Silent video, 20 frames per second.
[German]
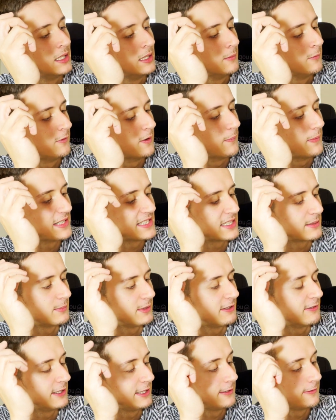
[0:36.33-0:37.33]
Verbessert
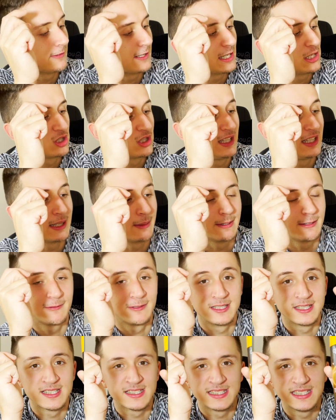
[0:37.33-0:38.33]
mich, wenn ich falsch liege, aber ich
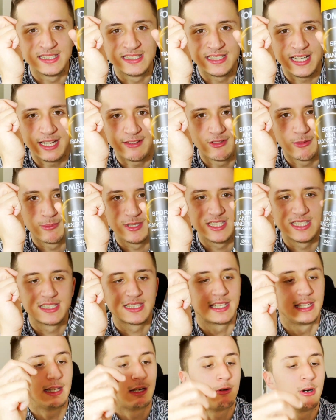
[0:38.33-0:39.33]
finde das Design, wenn man sich es
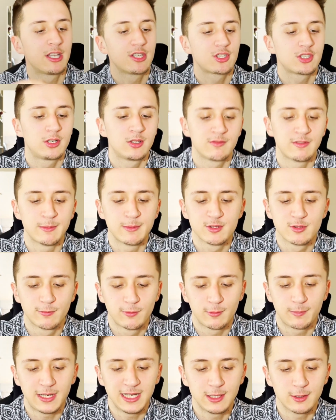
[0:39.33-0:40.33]
genau anschaut, wenn man so
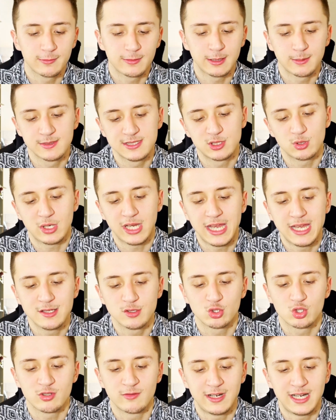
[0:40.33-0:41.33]
vorbeiläuft, denkt man sich, okay, so
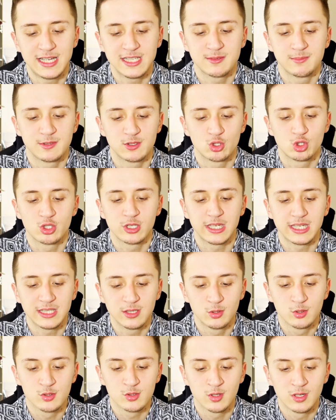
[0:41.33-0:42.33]
schwarz mit so Strichen
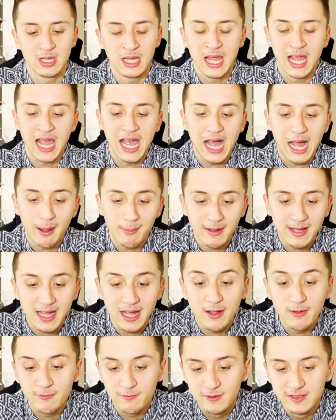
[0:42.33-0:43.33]
und so.
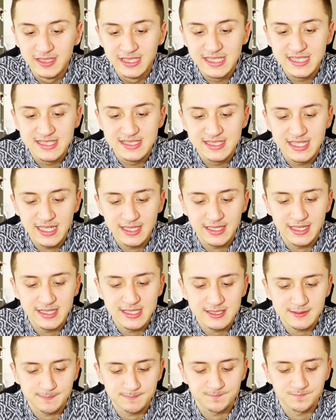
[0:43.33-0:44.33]
Aber finde ich sehr
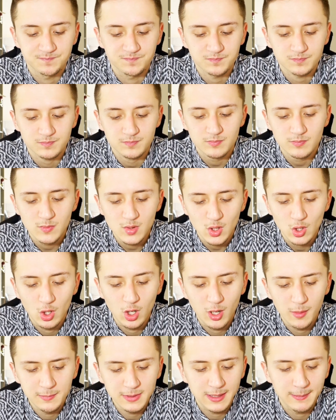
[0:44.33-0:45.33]
nice.
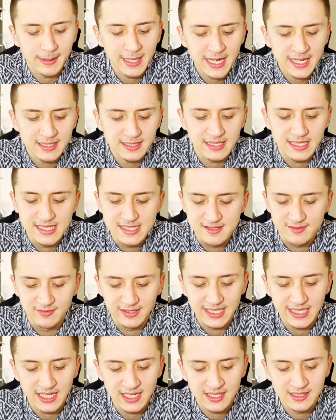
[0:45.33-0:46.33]
Ombia Man ist
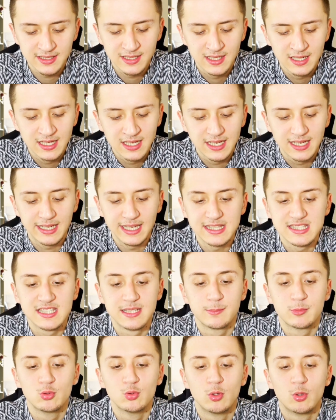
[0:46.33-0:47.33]
vegan,
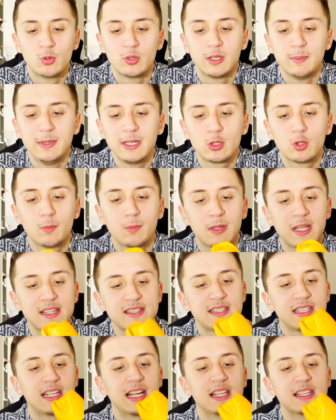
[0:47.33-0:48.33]
Rezeptur ohne
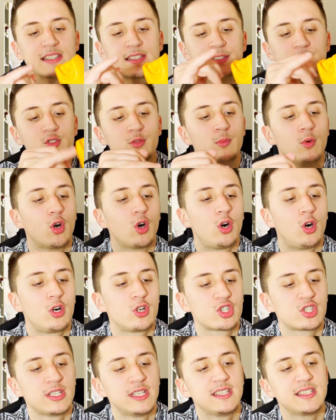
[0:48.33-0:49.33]
Mikroplastik, alles in so einem
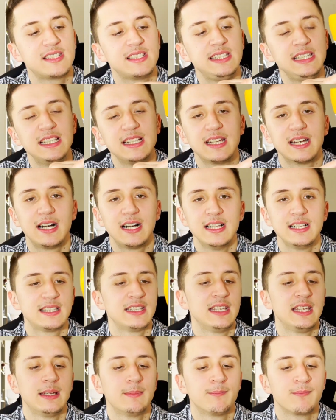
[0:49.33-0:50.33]
orangenen Stil gehalten
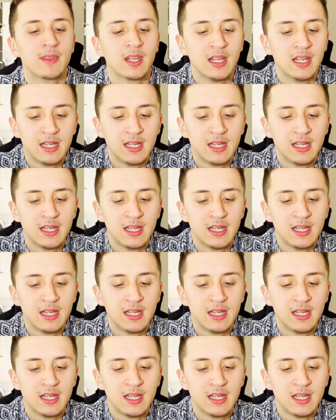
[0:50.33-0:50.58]
eben.